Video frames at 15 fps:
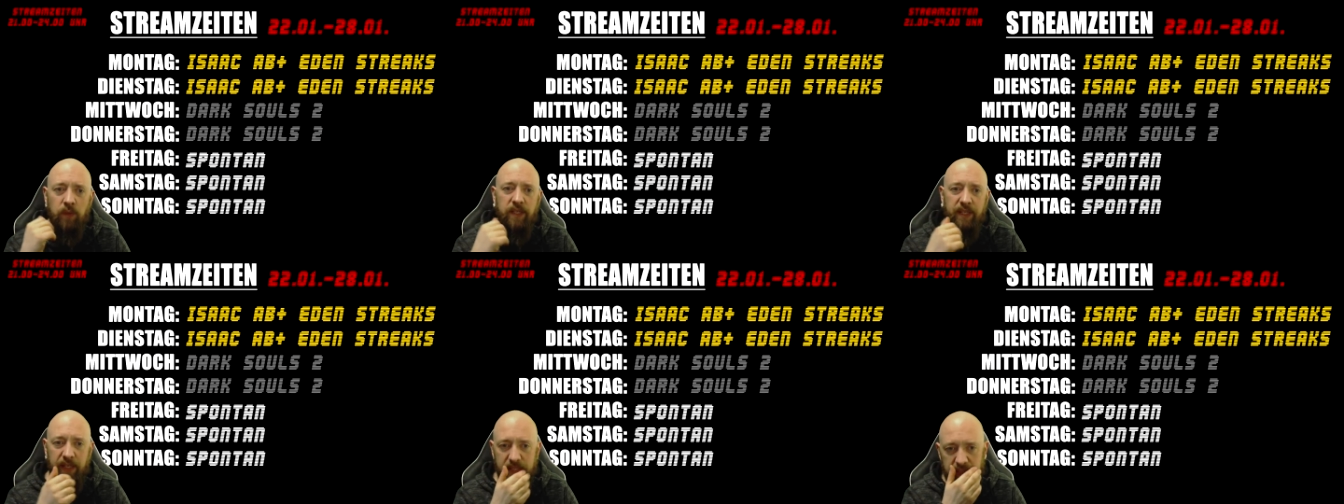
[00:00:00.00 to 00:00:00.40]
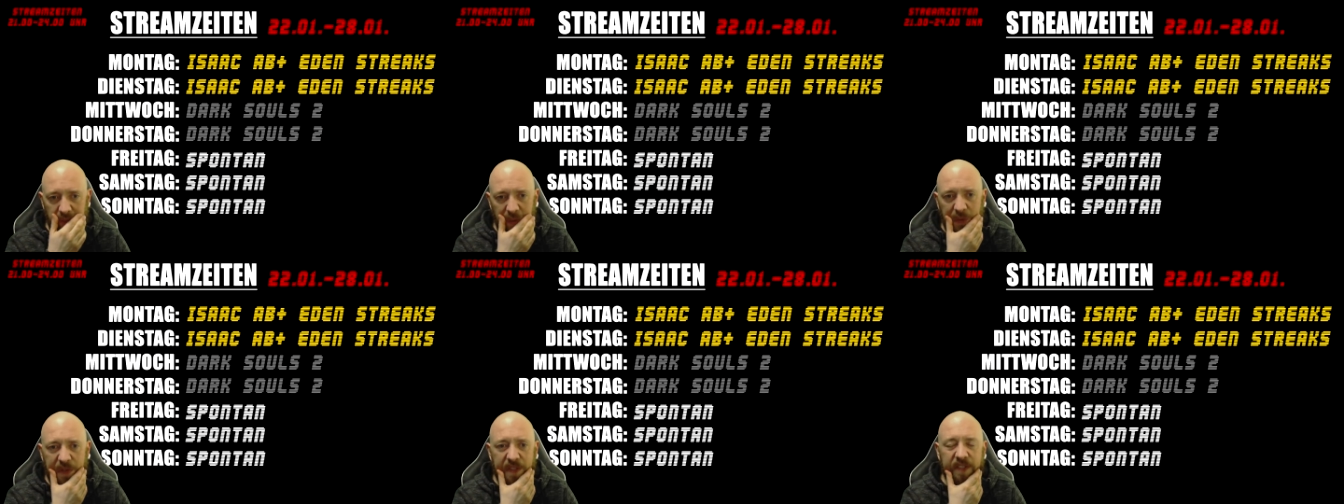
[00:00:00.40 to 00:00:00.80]
Die ganzen
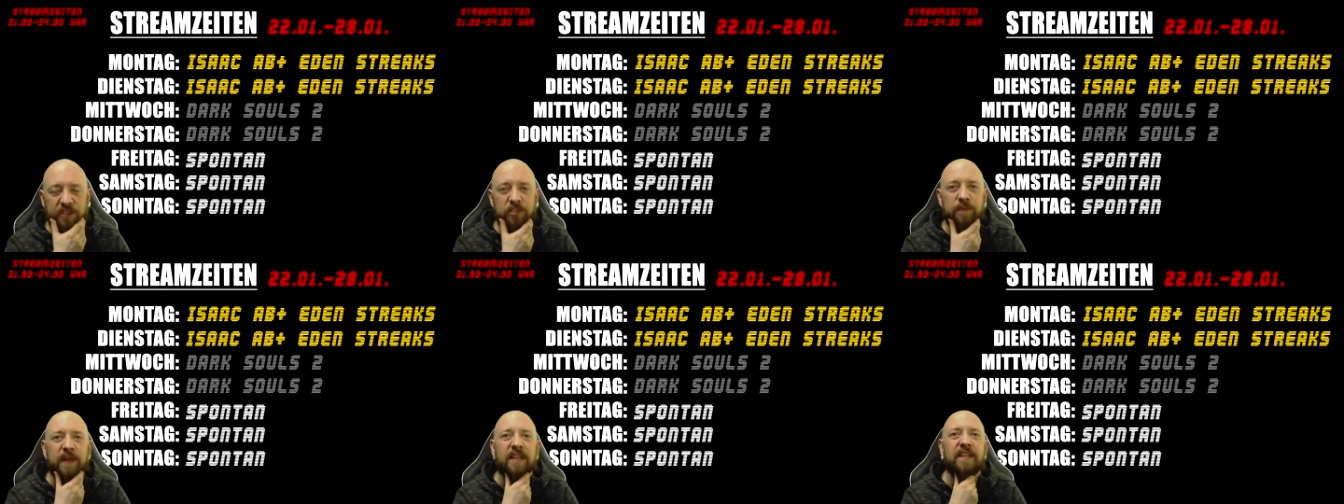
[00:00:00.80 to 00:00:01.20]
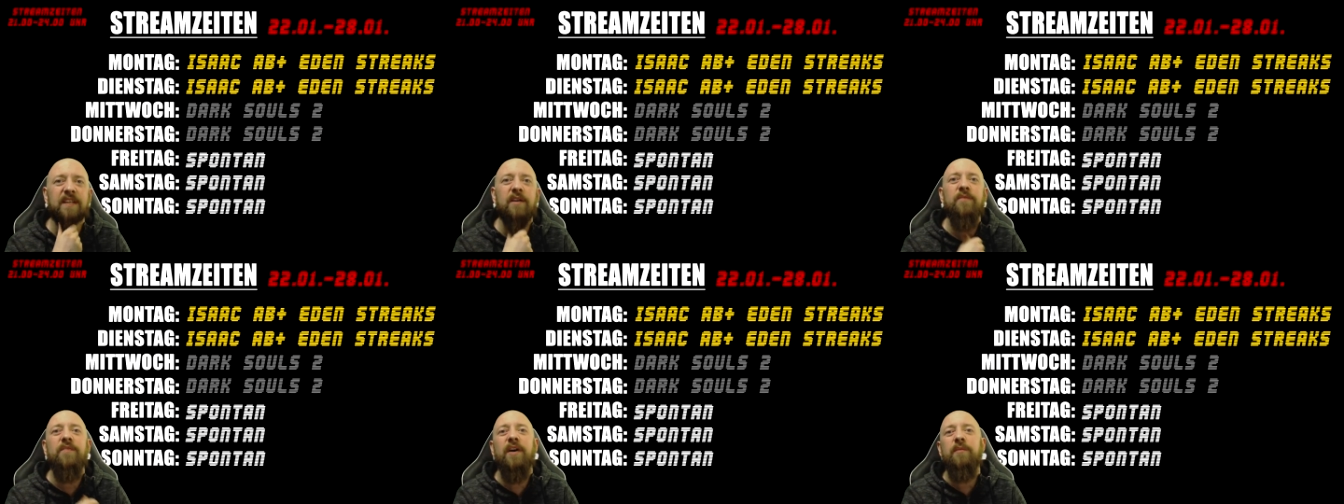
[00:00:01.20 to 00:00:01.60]
Leute, die gespendet
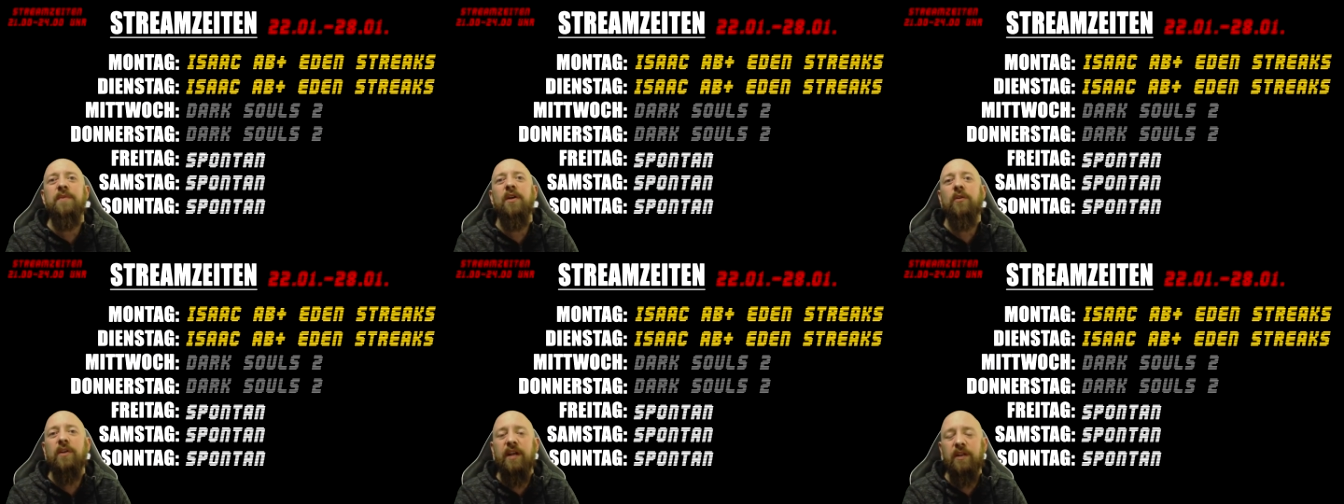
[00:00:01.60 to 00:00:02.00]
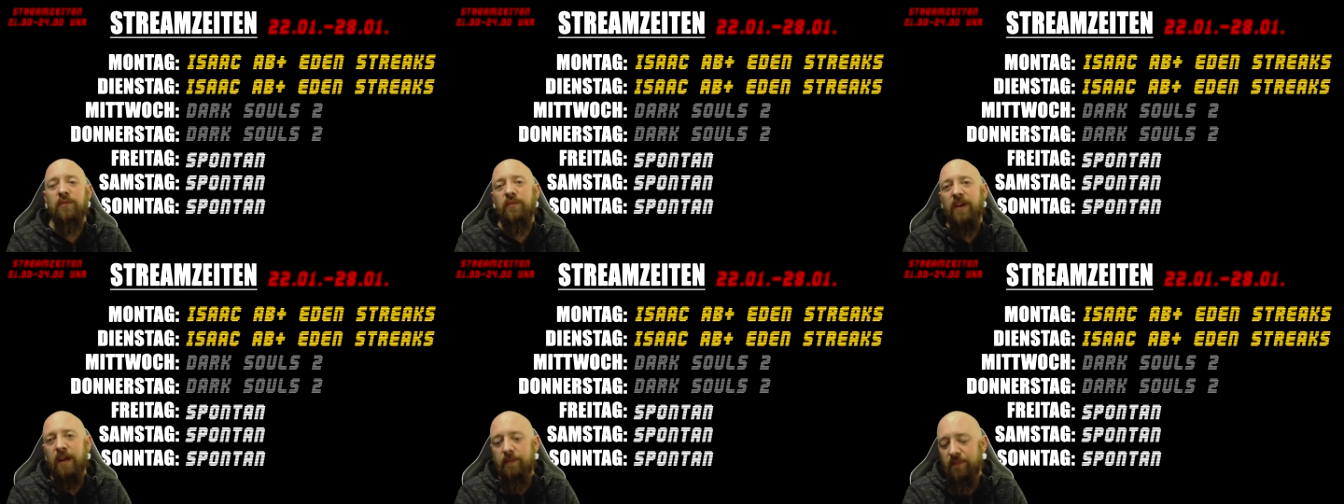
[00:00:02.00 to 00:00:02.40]
haben, waren mir auch keine
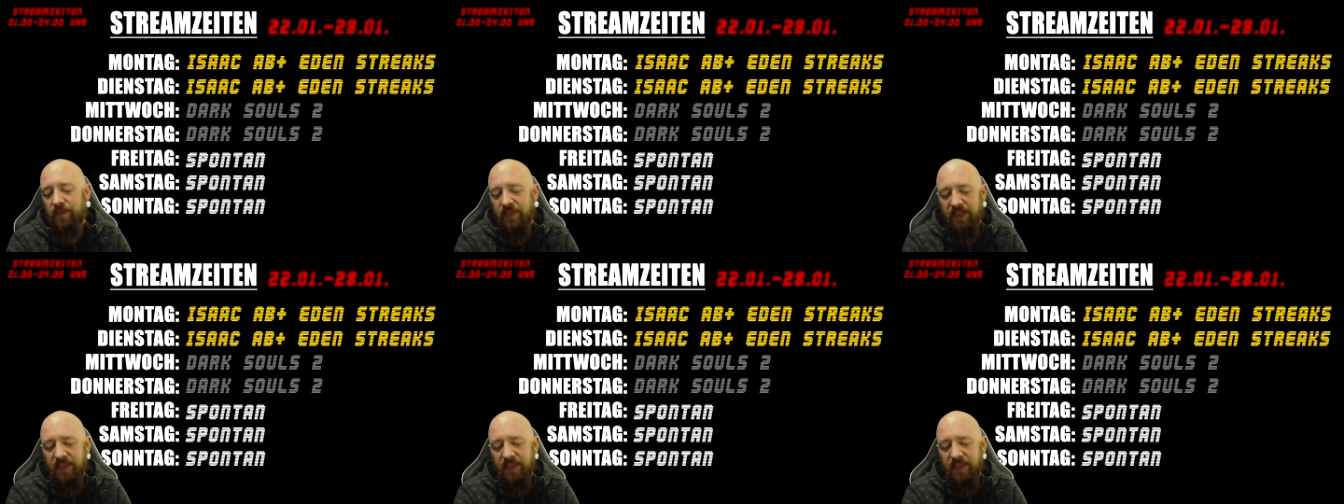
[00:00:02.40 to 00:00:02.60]
Fremden.